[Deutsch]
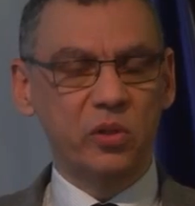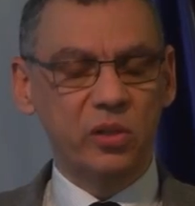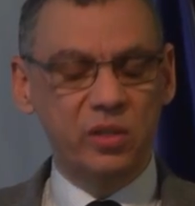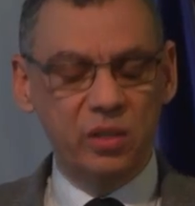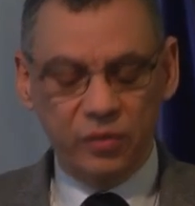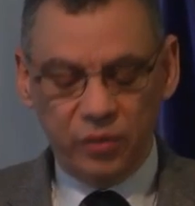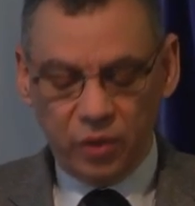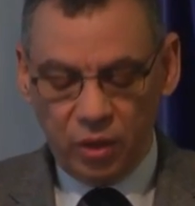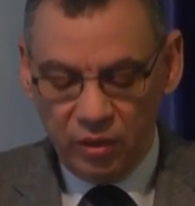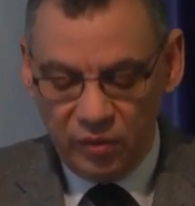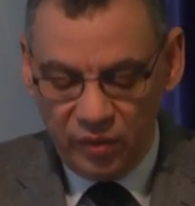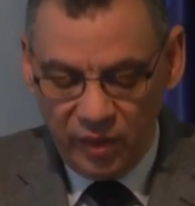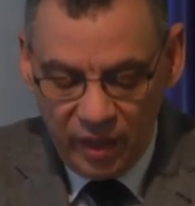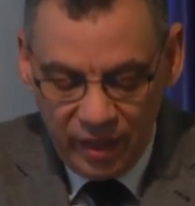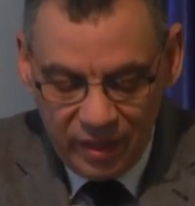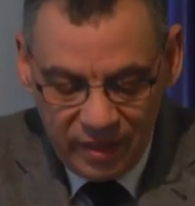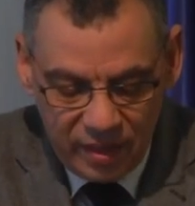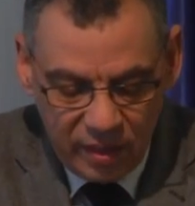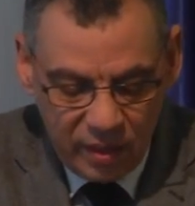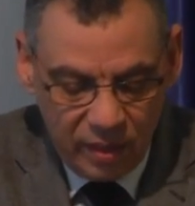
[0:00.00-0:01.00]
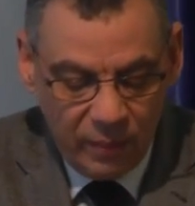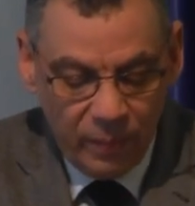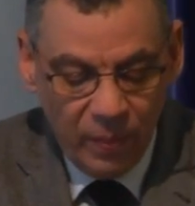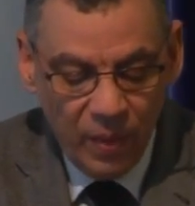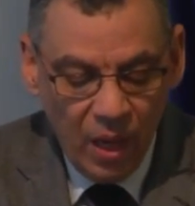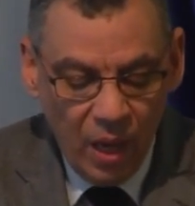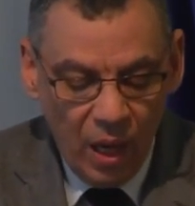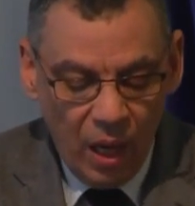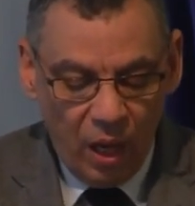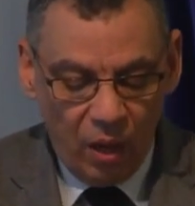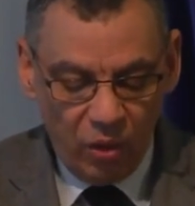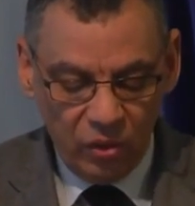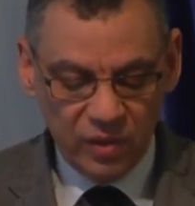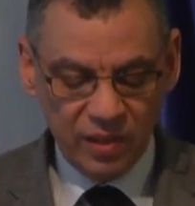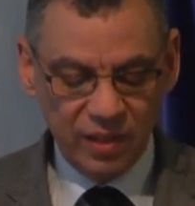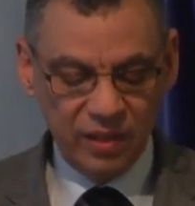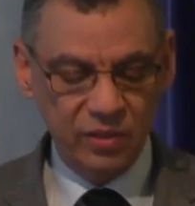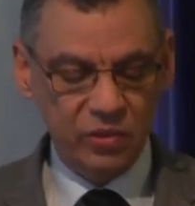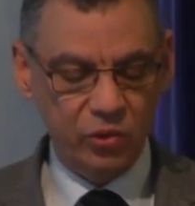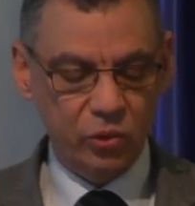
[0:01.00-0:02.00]
so ist auf Konferenzen, aus
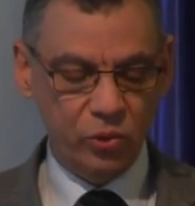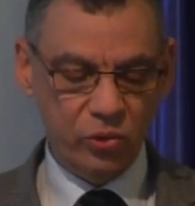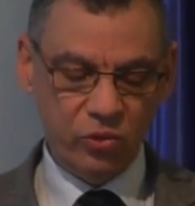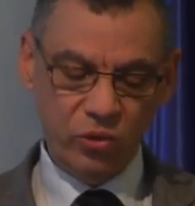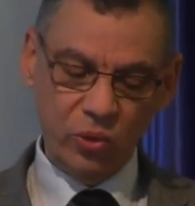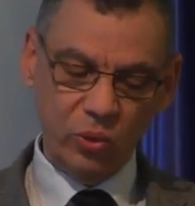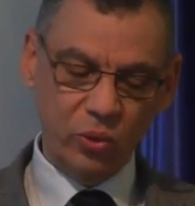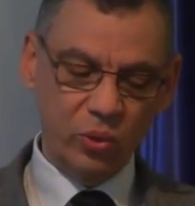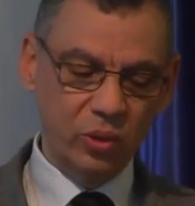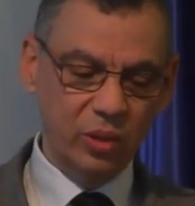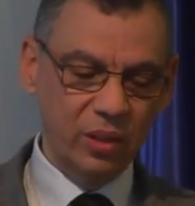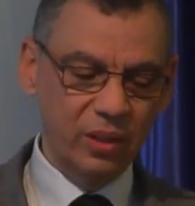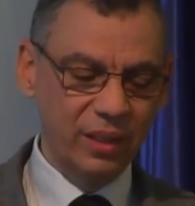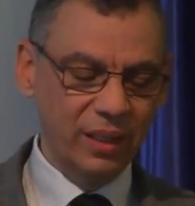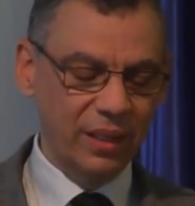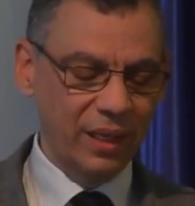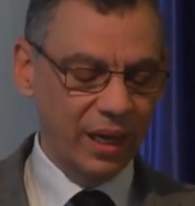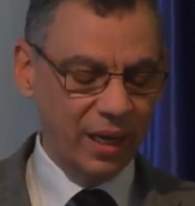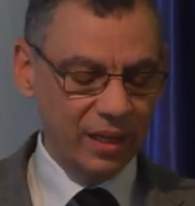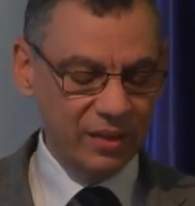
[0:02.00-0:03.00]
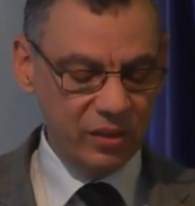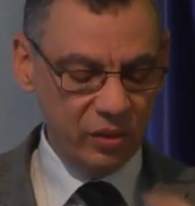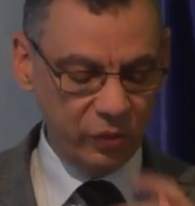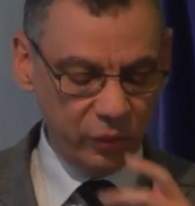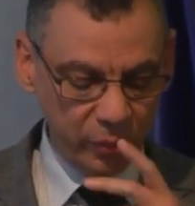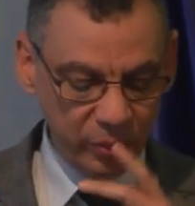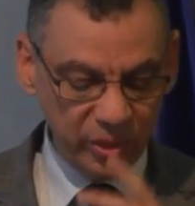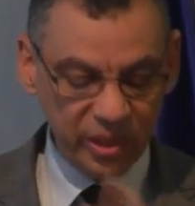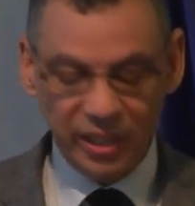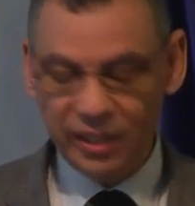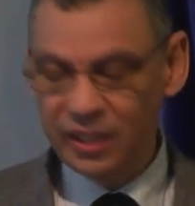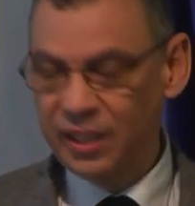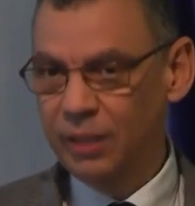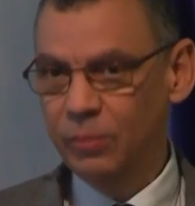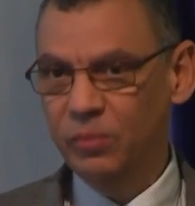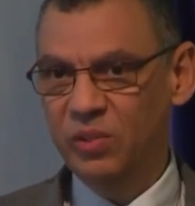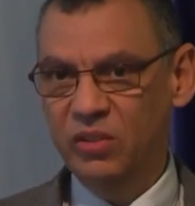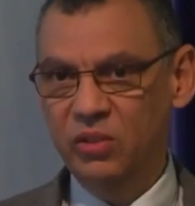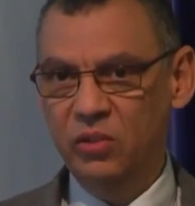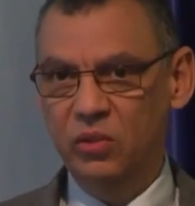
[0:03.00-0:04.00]
der Diskussion hat sich für mich
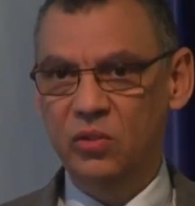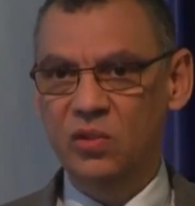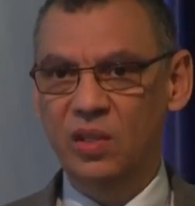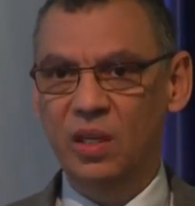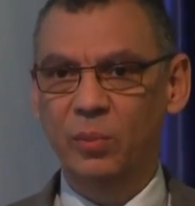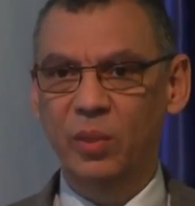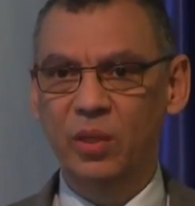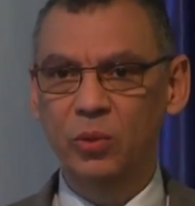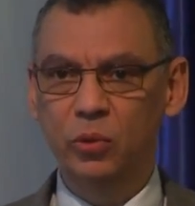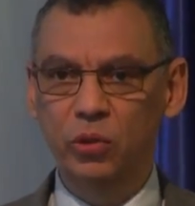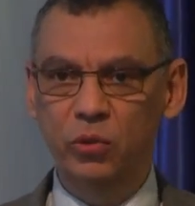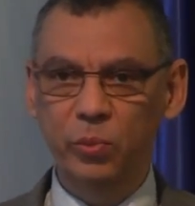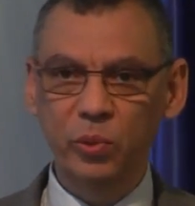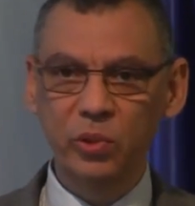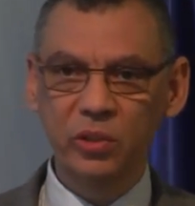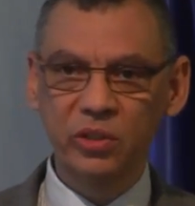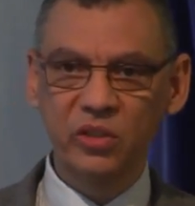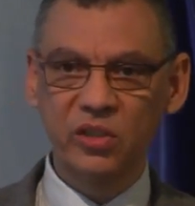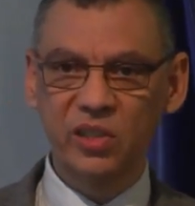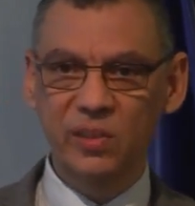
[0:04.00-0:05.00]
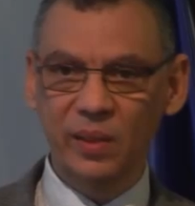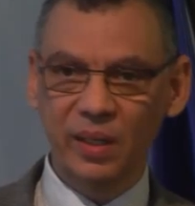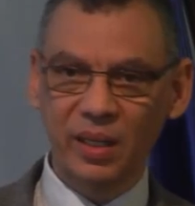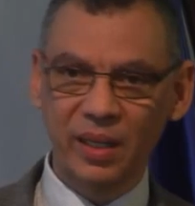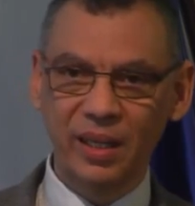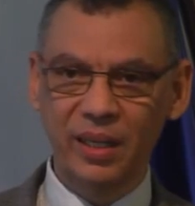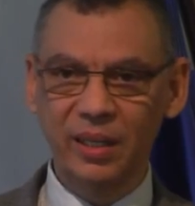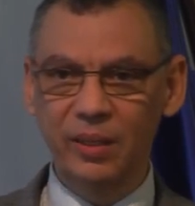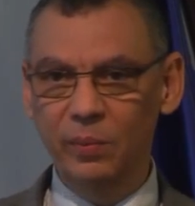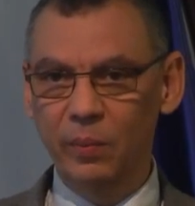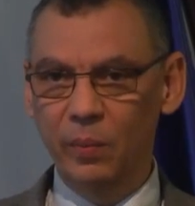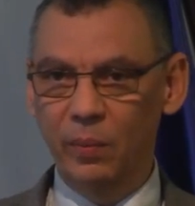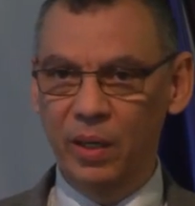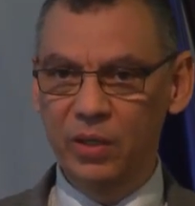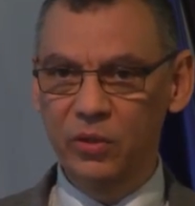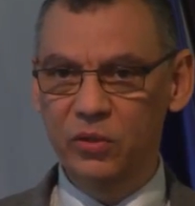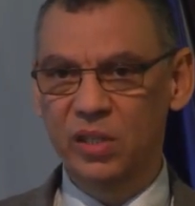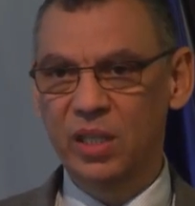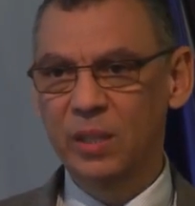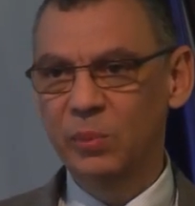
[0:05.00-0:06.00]
ergeben, dass ich sozusagen mein ursprüngliches
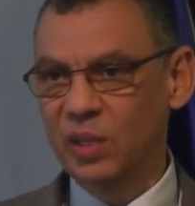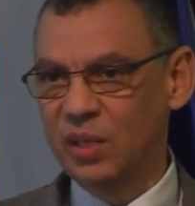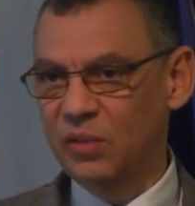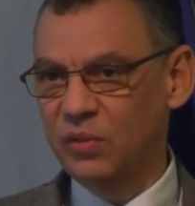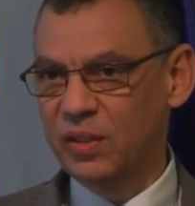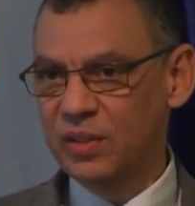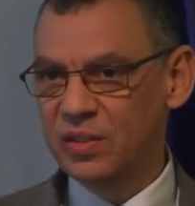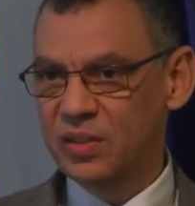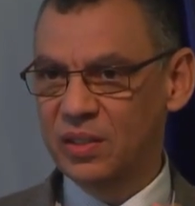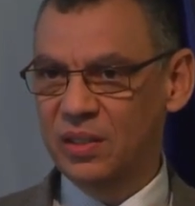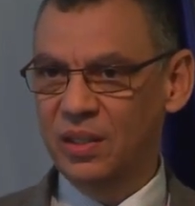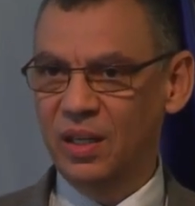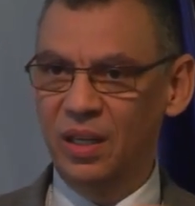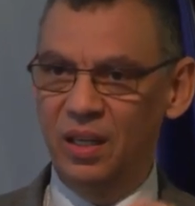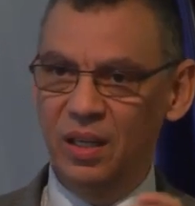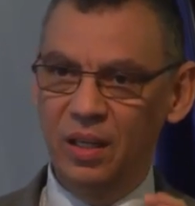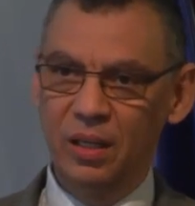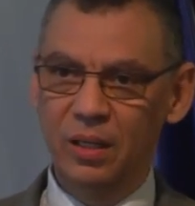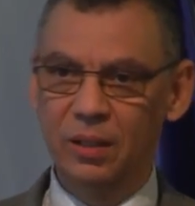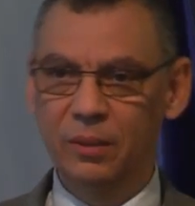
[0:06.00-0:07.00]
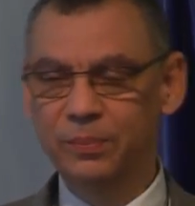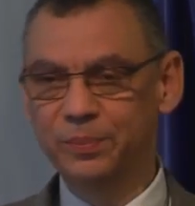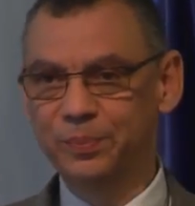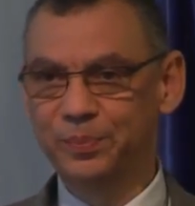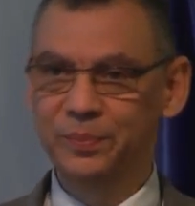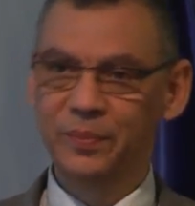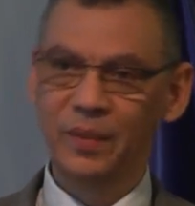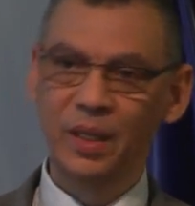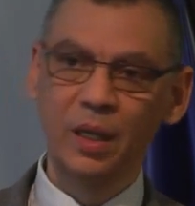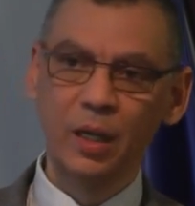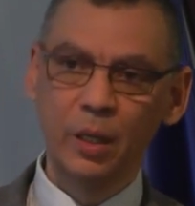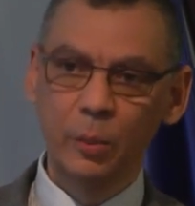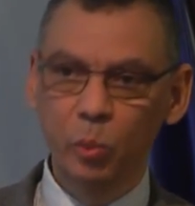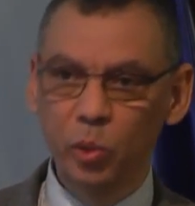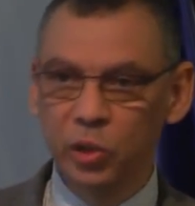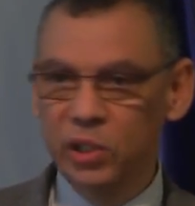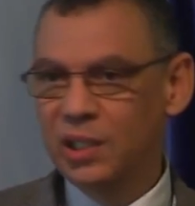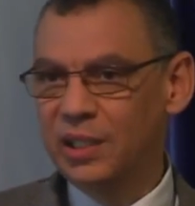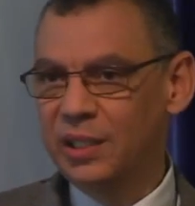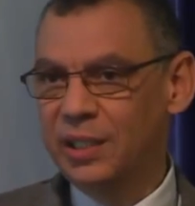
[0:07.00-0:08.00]
Redemanuskript etwas äh,
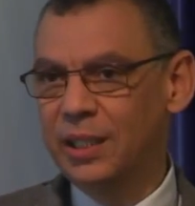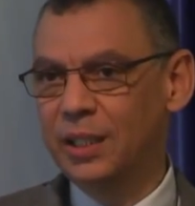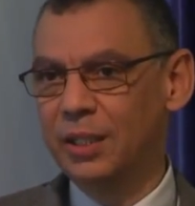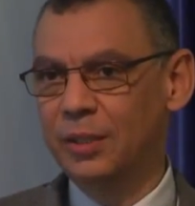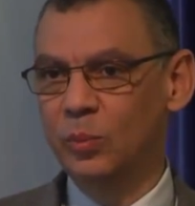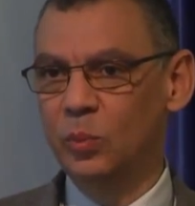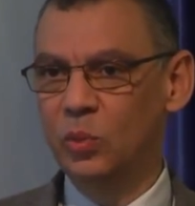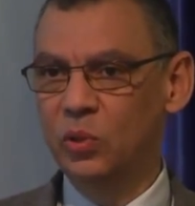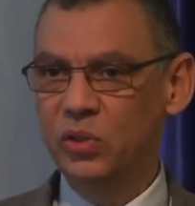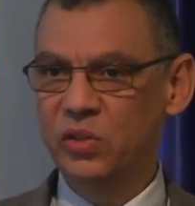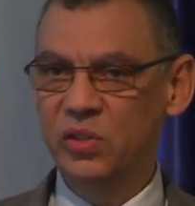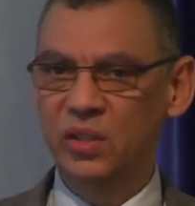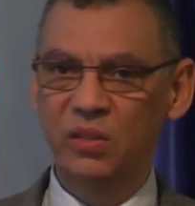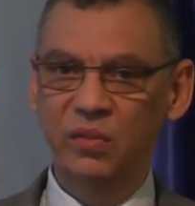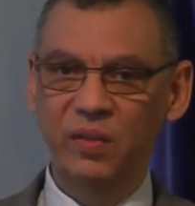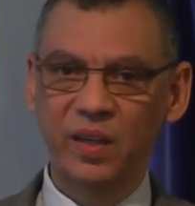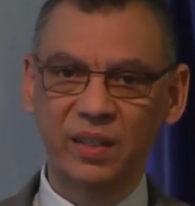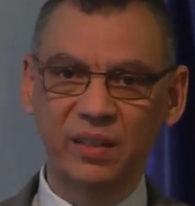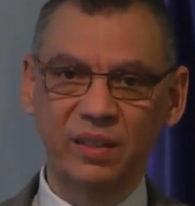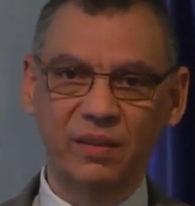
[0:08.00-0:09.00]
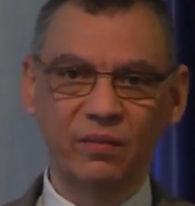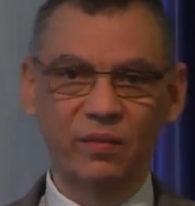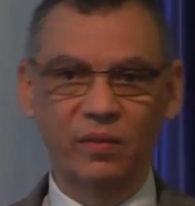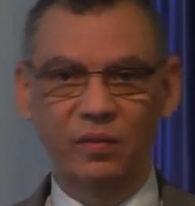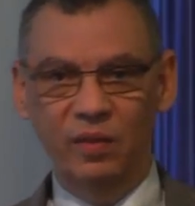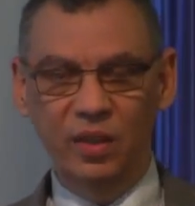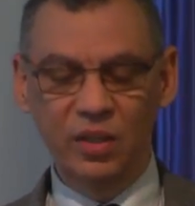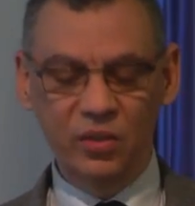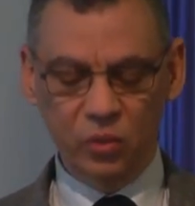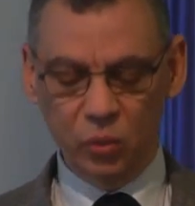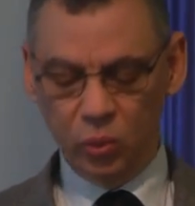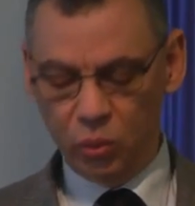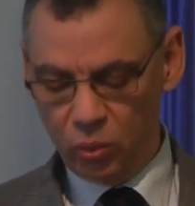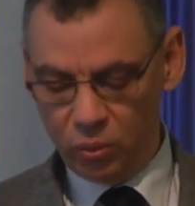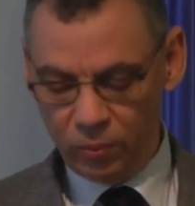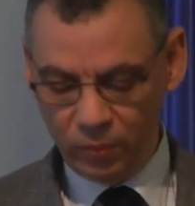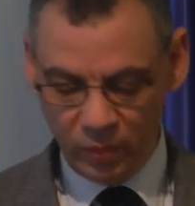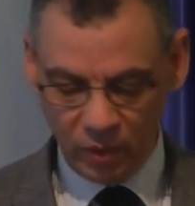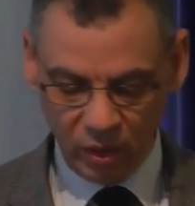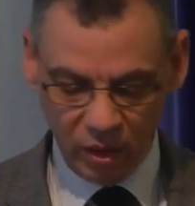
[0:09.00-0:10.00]
modellieren muss. Ich werde, wenn es
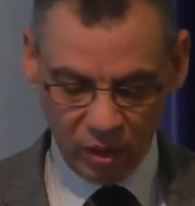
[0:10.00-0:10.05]
so,